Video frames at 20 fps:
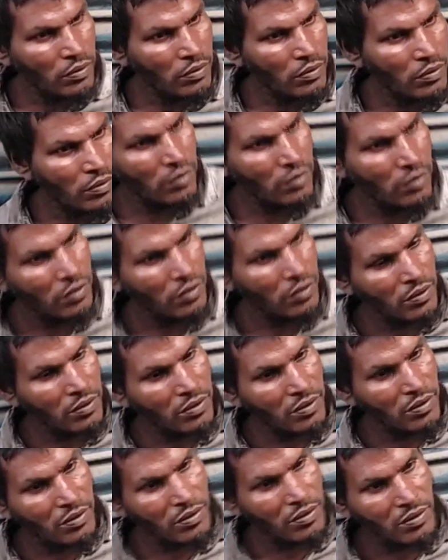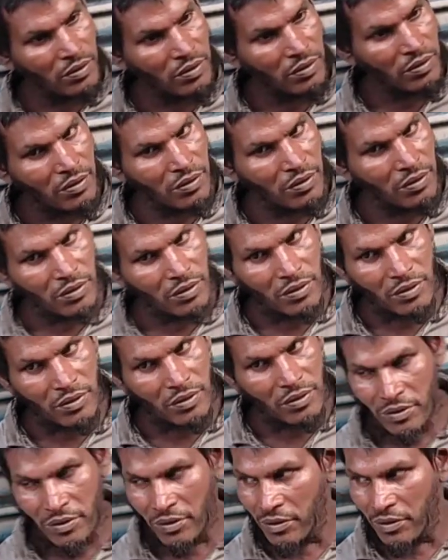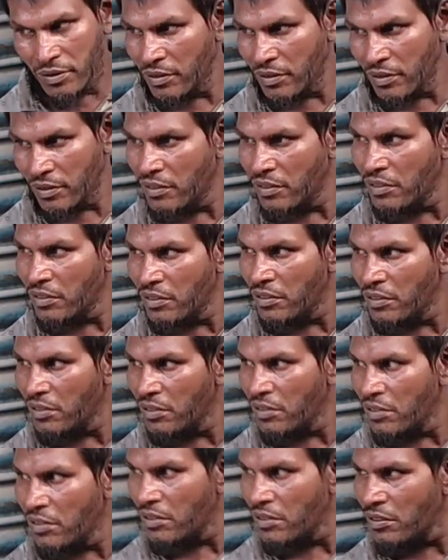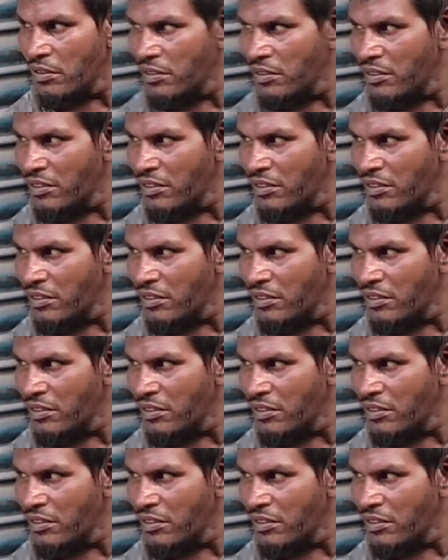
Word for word: বাজারে বা আশেপাশে আমরা কোথাও দেখি নাই তাই